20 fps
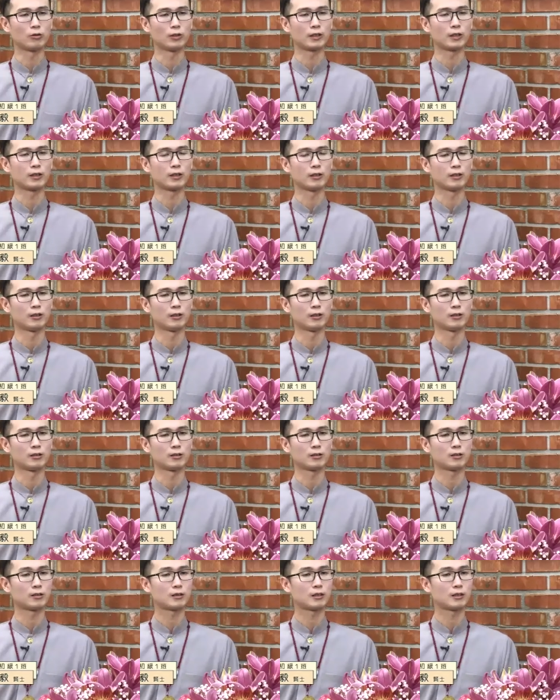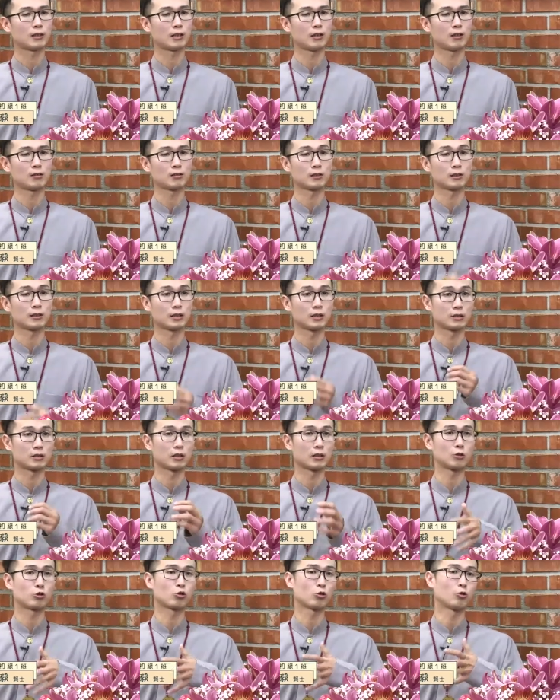那个听到那个
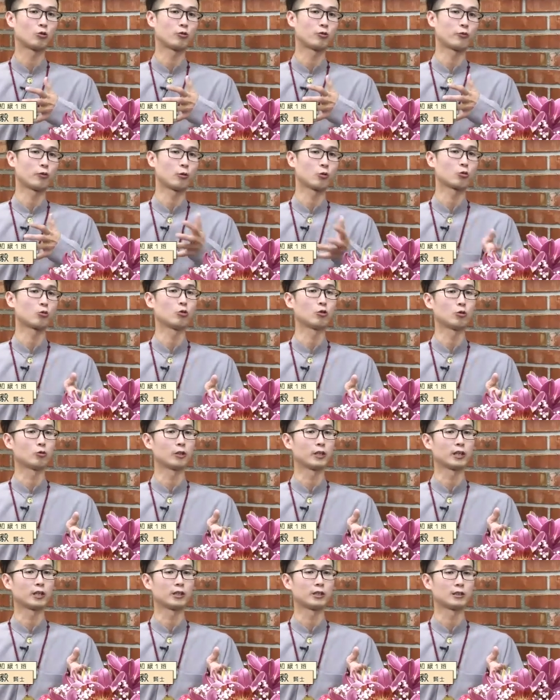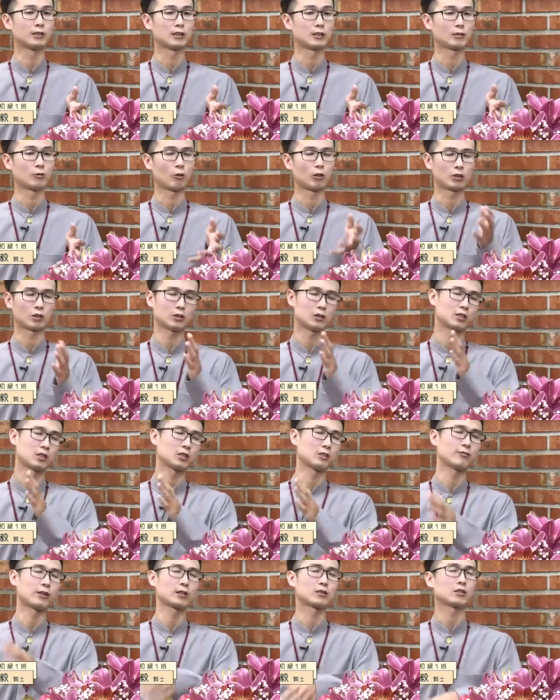成就佛果位。往生
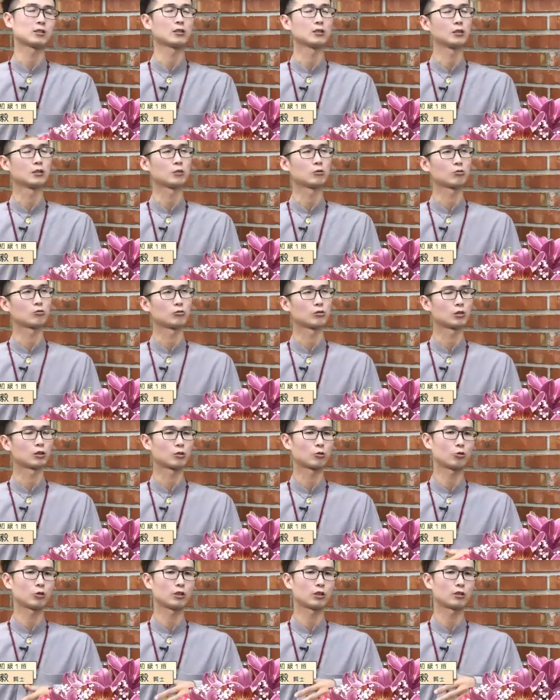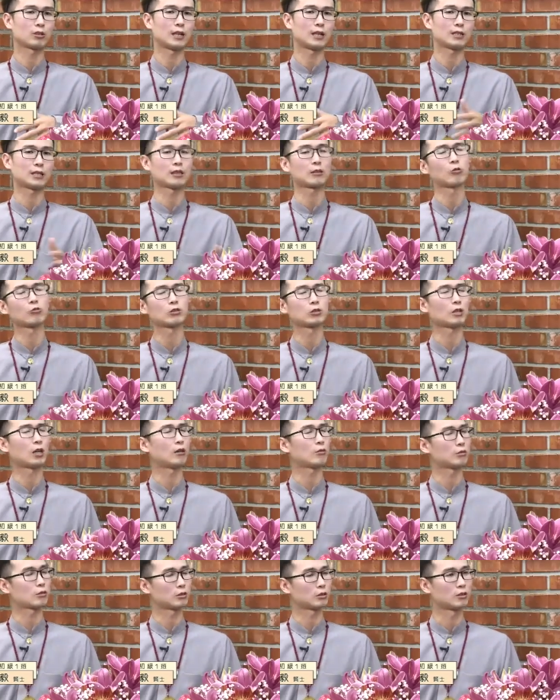西方极乐土是对大家都是
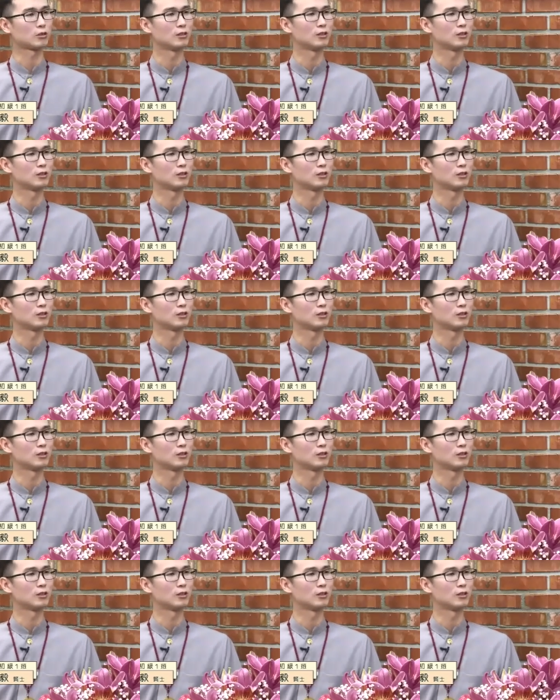好事。